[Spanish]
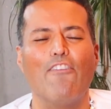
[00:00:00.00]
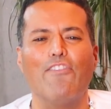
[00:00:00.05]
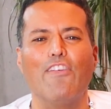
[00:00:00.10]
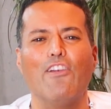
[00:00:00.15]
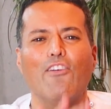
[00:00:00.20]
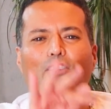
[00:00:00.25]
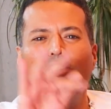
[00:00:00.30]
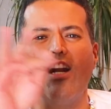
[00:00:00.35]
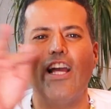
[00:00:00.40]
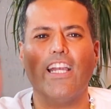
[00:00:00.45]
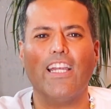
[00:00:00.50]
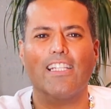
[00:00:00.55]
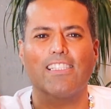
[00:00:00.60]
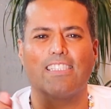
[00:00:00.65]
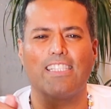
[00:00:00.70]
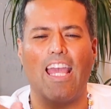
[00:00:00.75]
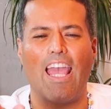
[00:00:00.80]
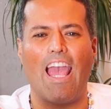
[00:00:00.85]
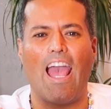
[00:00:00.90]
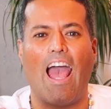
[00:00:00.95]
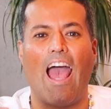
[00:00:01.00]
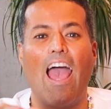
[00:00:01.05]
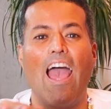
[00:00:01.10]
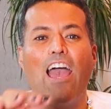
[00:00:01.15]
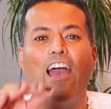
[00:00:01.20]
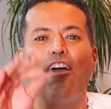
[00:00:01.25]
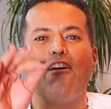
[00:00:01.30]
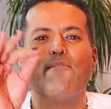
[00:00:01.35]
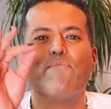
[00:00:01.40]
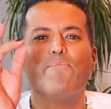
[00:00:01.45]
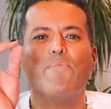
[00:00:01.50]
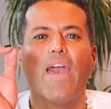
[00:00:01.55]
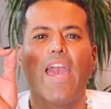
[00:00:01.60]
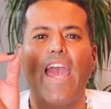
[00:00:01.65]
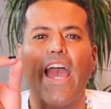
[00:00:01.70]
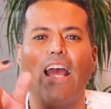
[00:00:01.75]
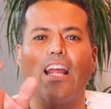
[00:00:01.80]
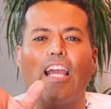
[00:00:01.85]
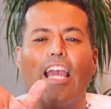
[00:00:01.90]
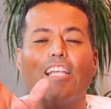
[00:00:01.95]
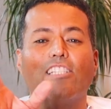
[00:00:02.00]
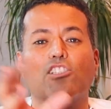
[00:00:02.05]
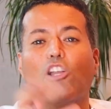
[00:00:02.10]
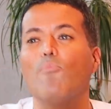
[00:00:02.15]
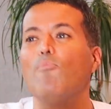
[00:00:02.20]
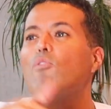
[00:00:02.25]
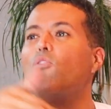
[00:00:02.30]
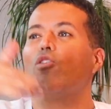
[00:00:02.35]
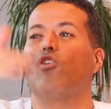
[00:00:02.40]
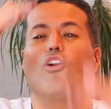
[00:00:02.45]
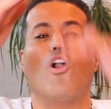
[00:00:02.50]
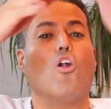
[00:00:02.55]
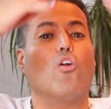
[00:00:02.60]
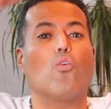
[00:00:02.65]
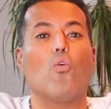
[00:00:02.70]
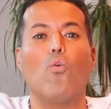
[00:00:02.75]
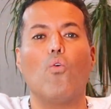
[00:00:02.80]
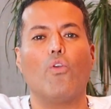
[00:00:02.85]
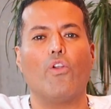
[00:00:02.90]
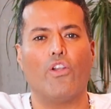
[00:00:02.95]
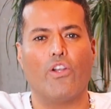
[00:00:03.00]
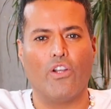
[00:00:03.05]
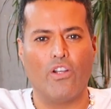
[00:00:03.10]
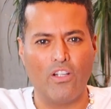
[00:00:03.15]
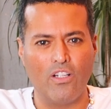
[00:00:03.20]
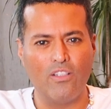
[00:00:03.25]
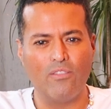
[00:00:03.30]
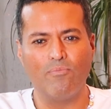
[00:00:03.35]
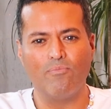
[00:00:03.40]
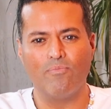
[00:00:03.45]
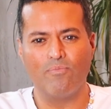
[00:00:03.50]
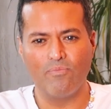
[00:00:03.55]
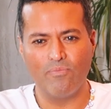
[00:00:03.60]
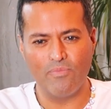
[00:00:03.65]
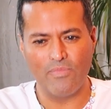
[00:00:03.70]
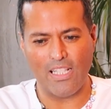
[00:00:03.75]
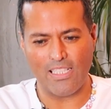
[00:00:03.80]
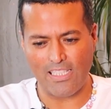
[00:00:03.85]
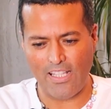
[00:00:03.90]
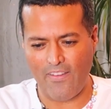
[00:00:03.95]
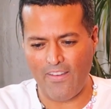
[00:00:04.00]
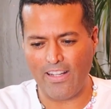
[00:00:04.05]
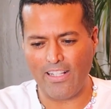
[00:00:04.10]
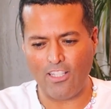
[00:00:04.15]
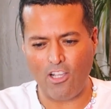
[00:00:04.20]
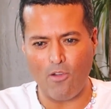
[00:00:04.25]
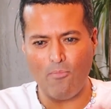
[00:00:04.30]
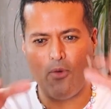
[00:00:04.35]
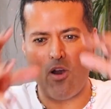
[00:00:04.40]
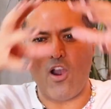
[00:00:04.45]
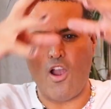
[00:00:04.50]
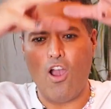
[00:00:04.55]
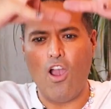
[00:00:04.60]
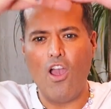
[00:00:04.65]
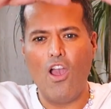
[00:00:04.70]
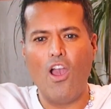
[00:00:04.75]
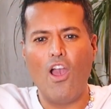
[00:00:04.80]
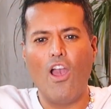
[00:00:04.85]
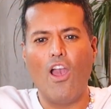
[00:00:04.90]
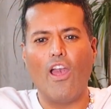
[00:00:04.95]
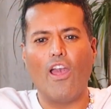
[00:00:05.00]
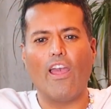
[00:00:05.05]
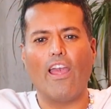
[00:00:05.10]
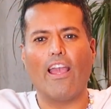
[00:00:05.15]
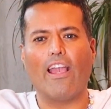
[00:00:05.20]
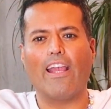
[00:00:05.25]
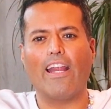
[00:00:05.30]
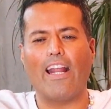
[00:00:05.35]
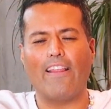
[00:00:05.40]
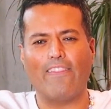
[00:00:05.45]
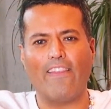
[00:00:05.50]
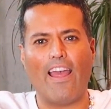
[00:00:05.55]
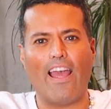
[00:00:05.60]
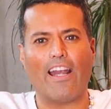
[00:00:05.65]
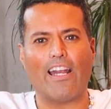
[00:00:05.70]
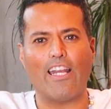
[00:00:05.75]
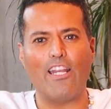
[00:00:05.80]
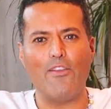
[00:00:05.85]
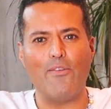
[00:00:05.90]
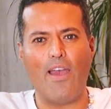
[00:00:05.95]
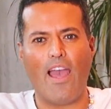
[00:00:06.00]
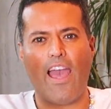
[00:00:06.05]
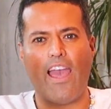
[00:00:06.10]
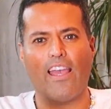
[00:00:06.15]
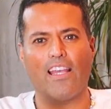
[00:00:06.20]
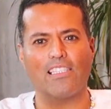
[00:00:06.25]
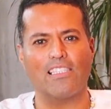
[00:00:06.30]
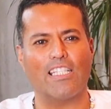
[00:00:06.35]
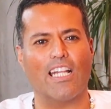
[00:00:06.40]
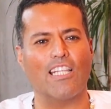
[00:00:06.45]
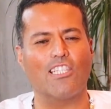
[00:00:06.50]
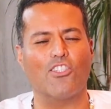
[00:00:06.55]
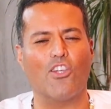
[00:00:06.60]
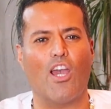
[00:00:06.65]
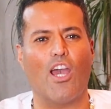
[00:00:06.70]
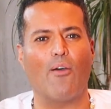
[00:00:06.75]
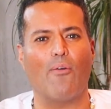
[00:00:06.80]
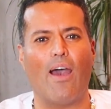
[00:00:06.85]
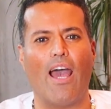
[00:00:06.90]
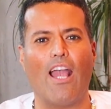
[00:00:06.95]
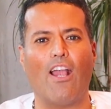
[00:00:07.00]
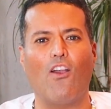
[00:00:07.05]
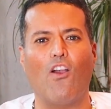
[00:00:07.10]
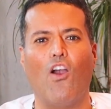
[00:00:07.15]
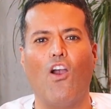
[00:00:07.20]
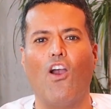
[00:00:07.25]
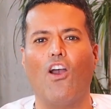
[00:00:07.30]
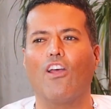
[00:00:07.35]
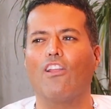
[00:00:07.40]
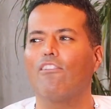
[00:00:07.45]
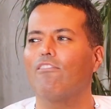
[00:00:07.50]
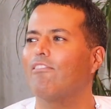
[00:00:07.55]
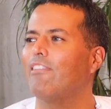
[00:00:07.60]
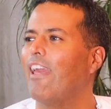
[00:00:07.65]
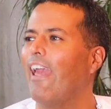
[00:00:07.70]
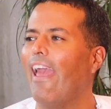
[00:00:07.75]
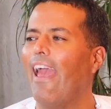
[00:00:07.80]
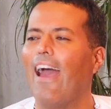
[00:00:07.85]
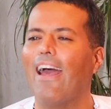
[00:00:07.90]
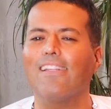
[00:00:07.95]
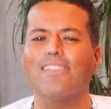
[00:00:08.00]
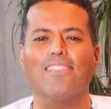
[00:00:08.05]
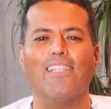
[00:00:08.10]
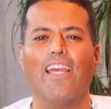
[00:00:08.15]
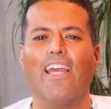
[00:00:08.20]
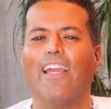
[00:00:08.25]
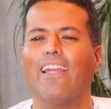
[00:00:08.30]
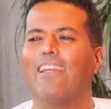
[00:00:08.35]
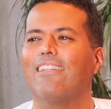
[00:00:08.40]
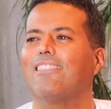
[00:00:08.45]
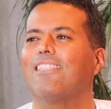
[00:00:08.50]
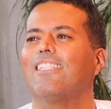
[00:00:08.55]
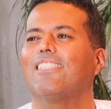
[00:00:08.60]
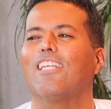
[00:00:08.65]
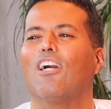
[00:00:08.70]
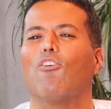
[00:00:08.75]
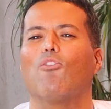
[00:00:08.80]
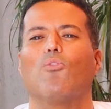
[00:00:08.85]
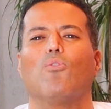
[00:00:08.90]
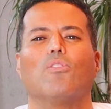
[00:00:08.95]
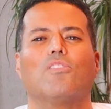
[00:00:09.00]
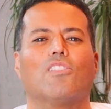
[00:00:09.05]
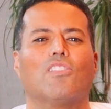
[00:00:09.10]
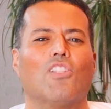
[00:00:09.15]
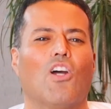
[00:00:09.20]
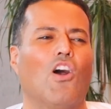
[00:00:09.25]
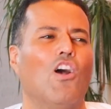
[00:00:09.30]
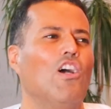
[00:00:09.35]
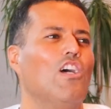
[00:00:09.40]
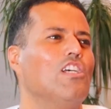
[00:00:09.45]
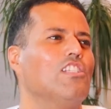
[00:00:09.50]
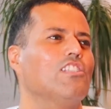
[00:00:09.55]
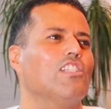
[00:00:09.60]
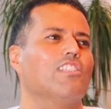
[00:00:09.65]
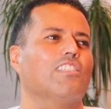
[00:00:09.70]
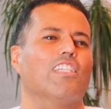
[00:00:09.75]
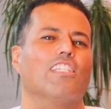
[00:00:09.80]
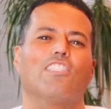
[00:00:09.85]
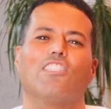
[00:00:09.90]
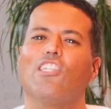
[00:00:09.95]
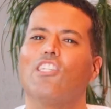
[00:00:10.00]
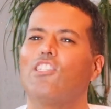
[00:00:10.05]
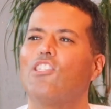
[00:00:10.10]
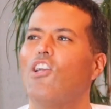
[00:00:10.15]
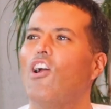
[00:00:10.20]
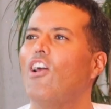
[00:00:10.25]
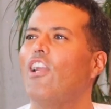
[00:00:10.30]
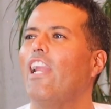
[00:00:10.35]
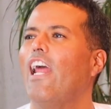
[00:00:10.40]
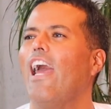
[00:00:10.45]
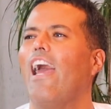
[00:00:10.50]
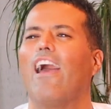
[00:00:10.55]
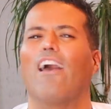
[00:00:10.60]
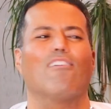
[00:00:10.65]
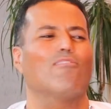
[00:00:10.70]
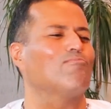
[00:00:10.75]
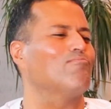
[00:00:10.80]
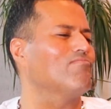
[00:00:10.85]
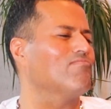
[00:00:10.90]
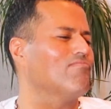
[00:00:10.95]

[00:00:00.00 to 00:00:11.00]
La figura que sea, vean, es como un cocún Ya saben, como grande arriba, estrecho de abajo. ¿Qué hace? Que estés a gusto. Si estás chichona,